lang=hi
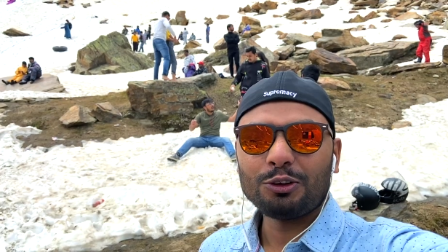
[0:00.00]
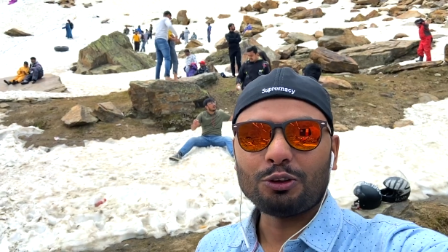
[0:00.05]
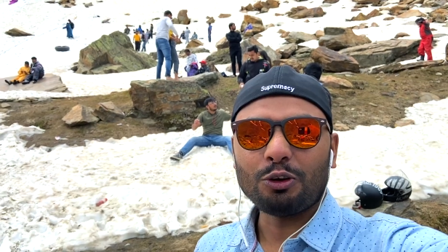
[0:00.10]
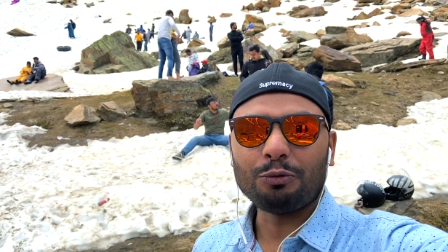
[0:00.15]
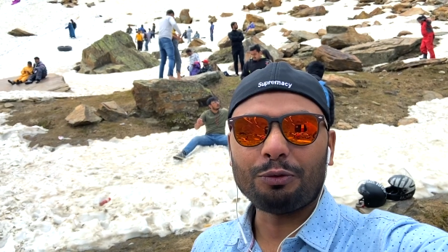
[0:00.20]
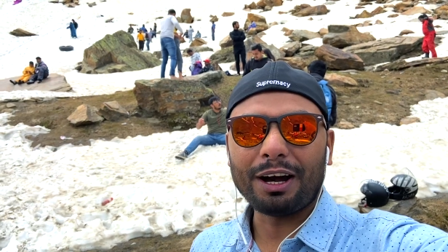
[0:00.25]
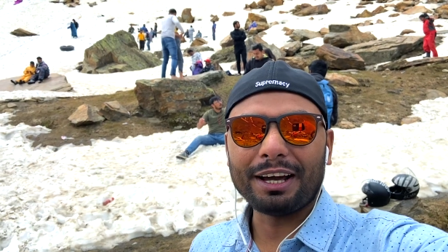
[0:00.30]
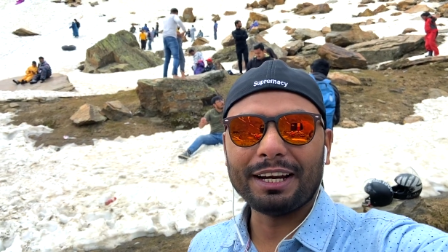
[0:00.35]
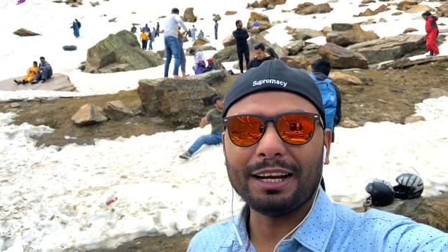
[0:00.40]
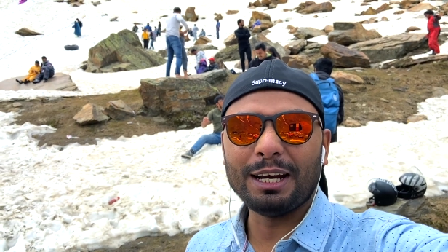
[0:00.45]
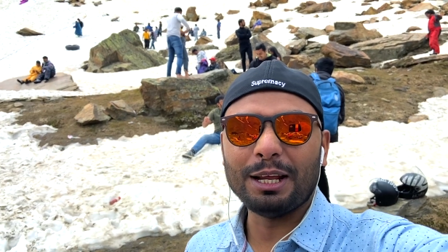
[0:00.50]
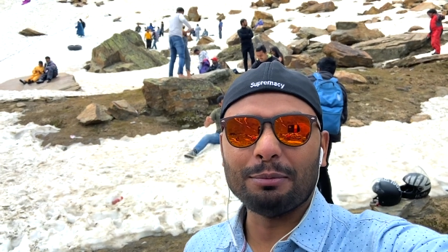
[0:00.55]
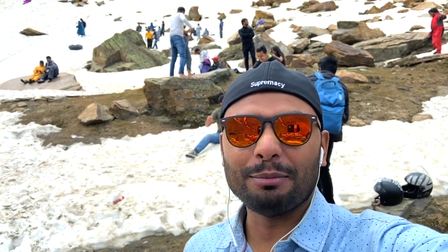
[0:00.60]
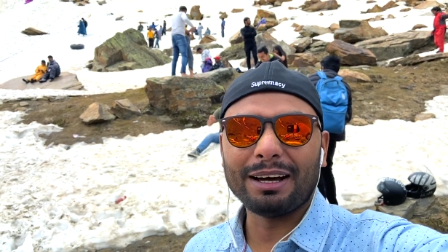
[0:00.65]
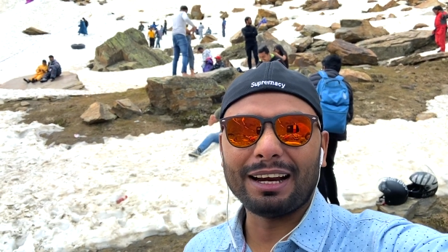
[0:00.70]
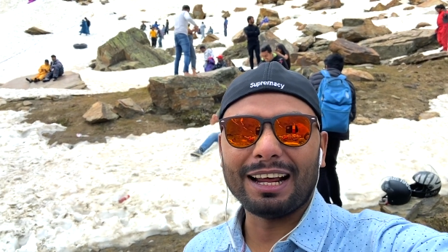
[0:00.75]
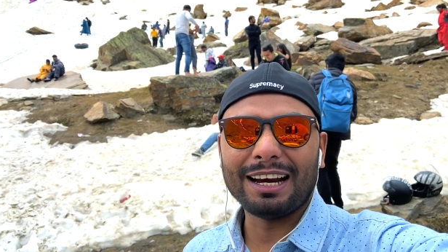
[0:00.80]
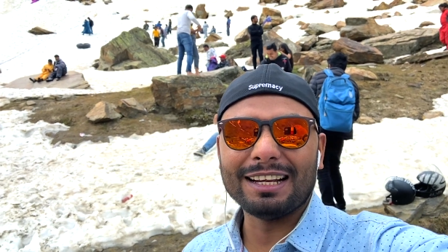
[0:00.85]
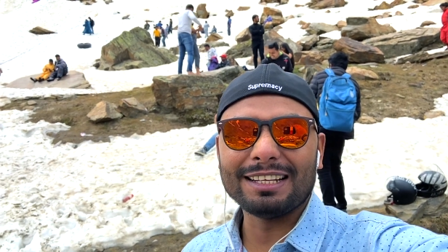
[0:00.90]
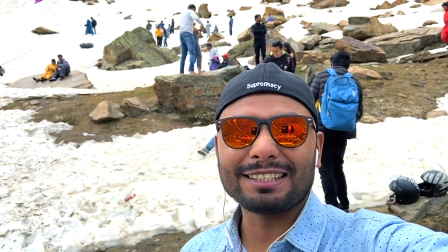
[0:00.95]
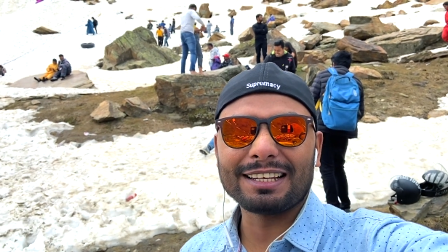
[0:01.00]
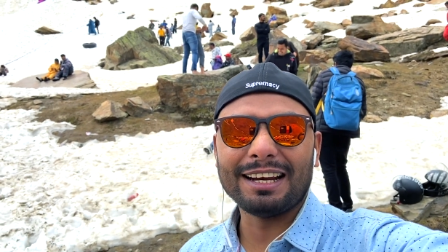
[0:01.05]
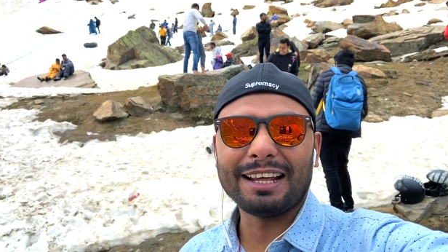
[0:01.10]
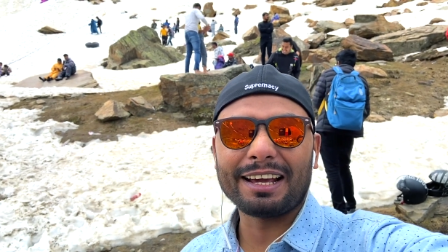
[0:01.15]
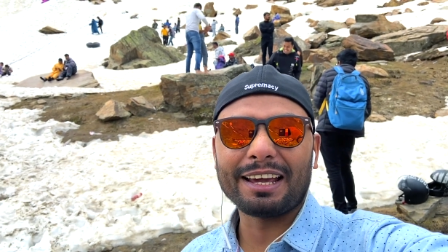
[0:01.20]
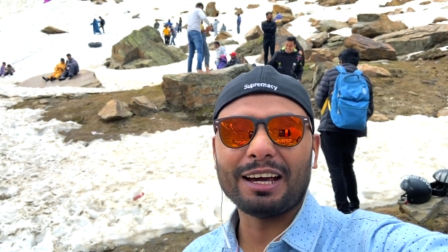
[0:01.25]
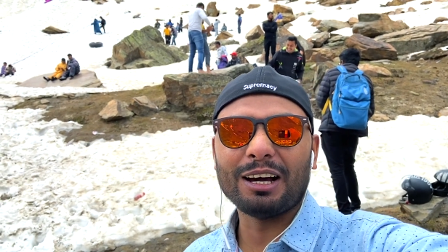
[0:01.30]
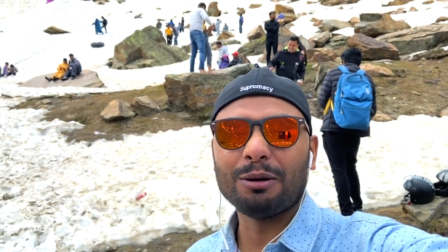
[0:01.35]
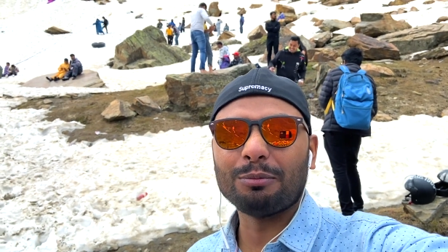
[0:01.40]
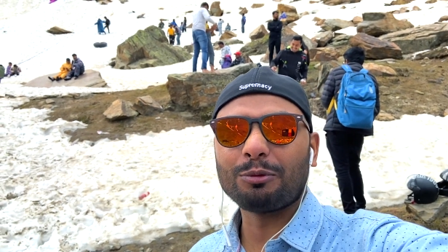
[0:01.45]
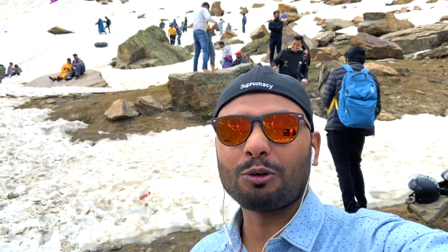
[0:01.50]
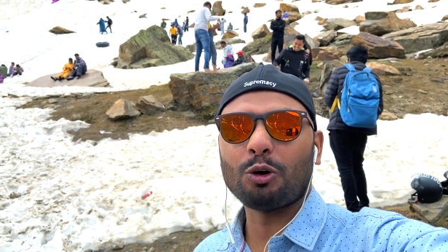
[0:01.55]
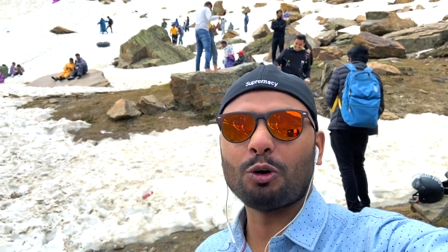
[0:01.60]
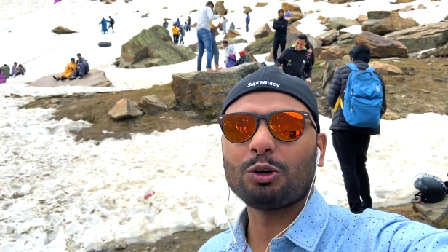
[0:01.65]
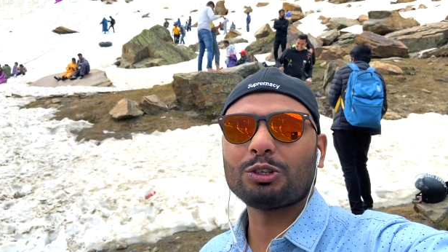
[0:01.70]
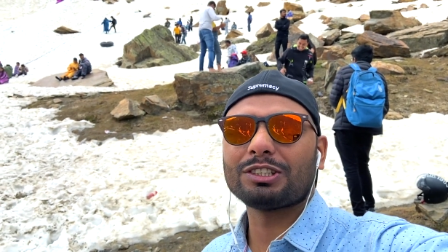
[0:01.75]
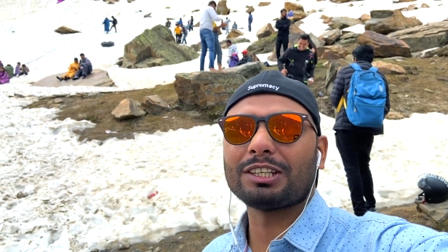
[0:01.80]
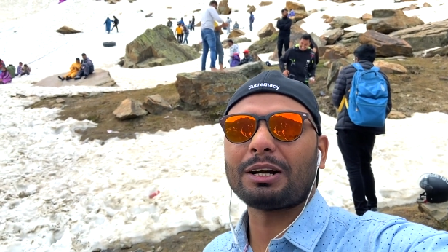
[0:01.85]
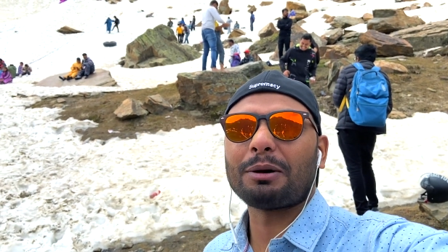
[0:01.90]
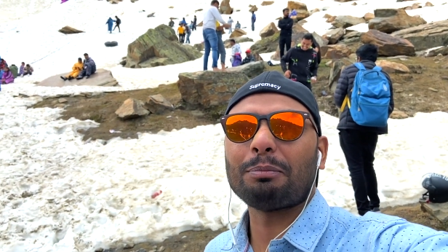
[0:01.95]
तो फाइनली मनाली से लेके हम
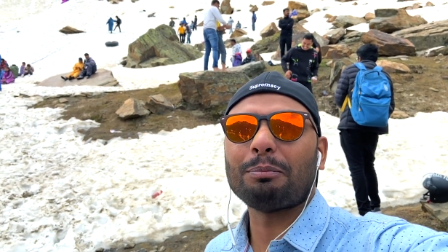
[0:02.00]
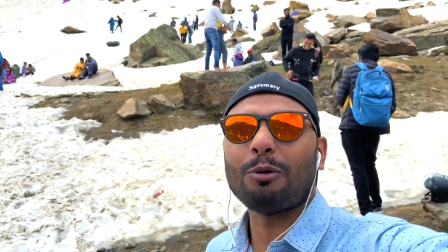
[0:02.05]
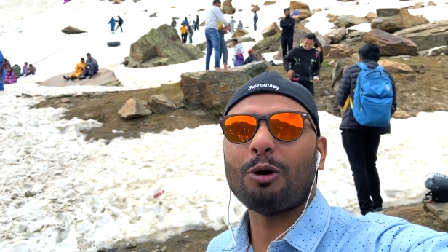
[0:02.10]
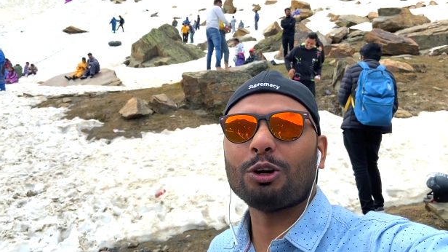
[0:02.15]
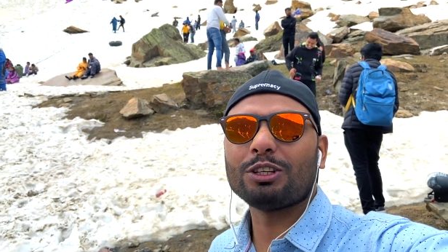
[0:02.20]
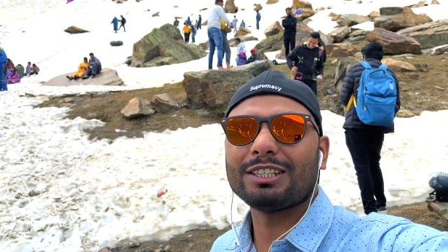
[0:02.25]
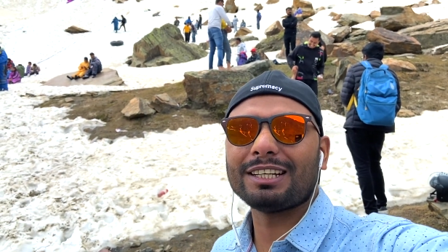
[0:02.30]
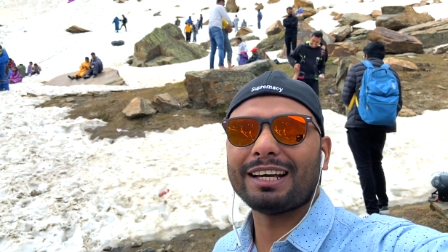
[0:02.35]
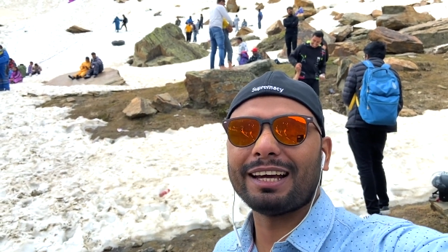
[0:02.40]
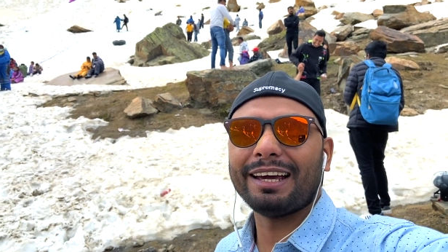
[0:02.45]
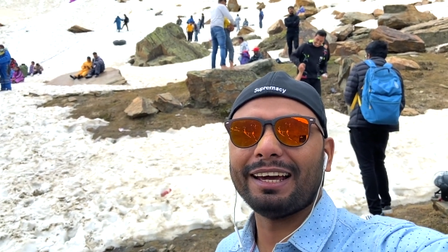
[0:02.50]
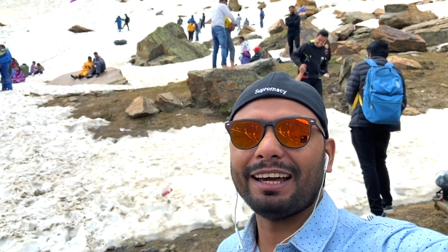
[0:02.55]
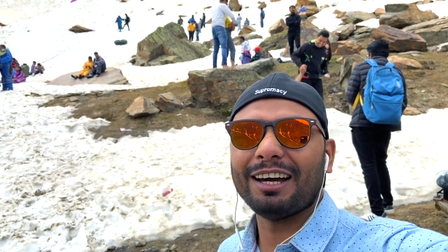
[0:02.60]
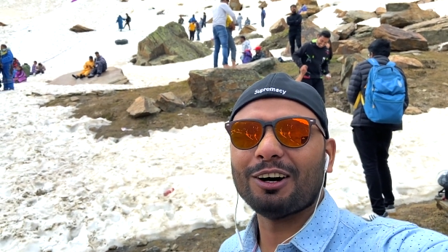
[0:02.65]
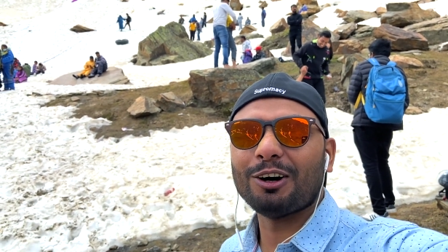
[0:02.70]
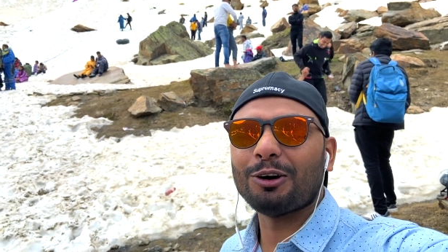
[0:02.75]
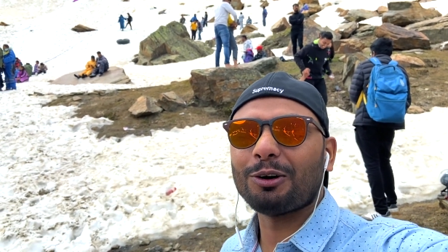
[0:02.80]
कोकसर पहुंच ही गए